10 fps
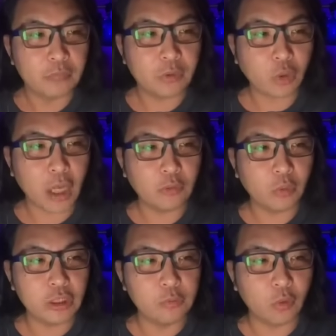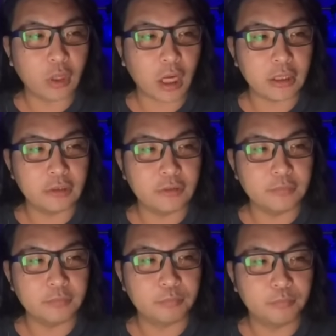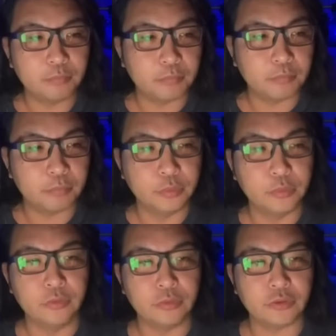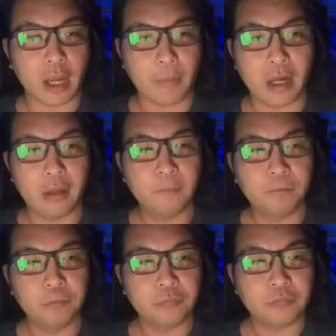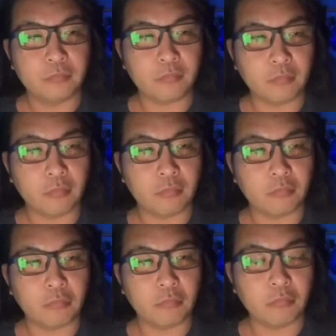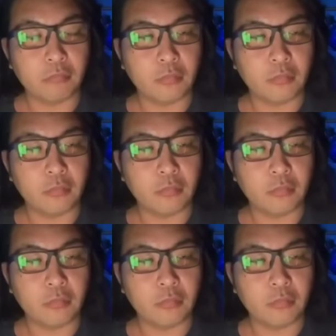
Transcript: 虎の意を借りるプー様。うん。